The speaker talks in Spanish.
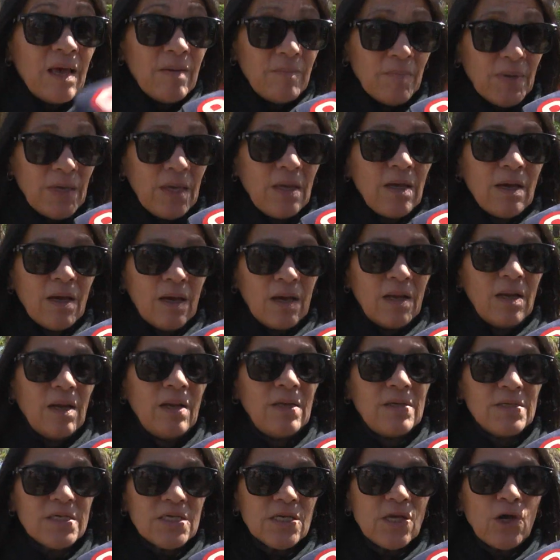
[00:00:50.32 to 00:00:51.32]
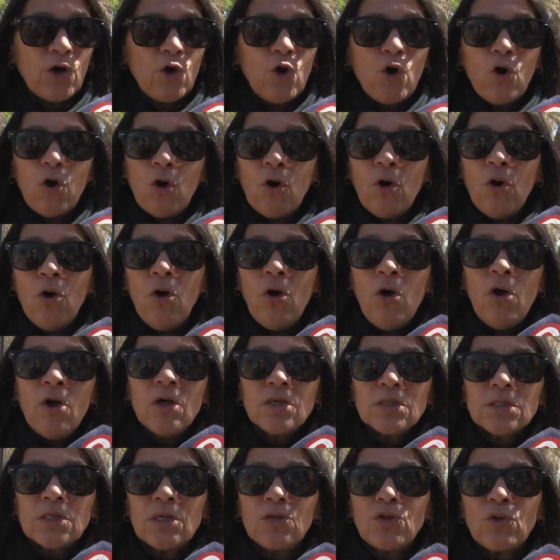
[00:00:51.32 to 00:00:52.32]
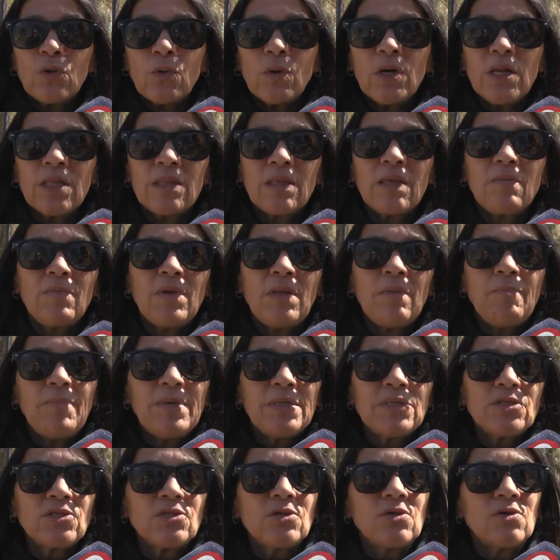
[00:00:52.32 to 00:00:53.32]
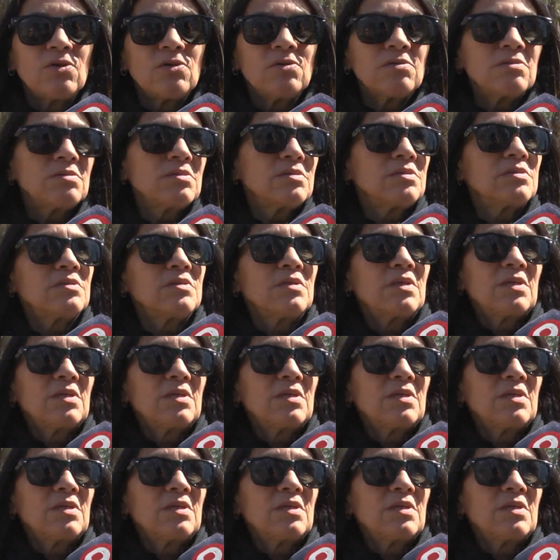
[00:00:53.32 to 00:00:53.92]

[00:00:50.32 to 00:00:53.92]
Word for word: a mi hija le llegó 140 mil pesos,